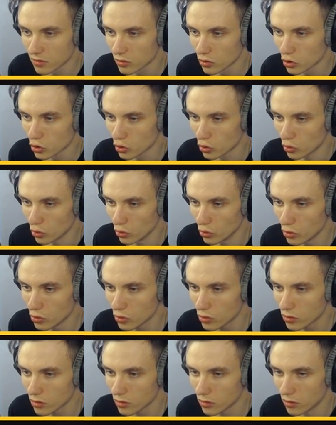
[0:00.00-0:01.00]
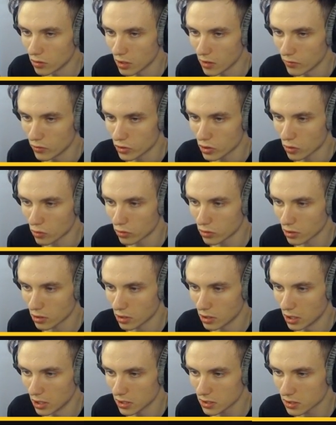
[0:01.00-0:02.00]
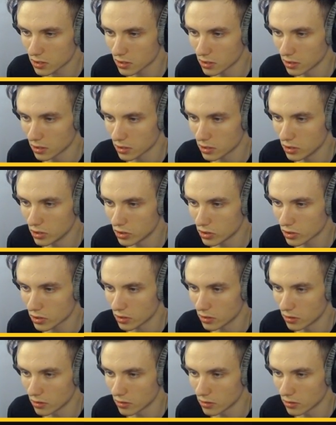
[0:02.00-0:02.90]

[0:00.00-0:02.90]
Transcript: Что? Правыч, какой-то газ галактический.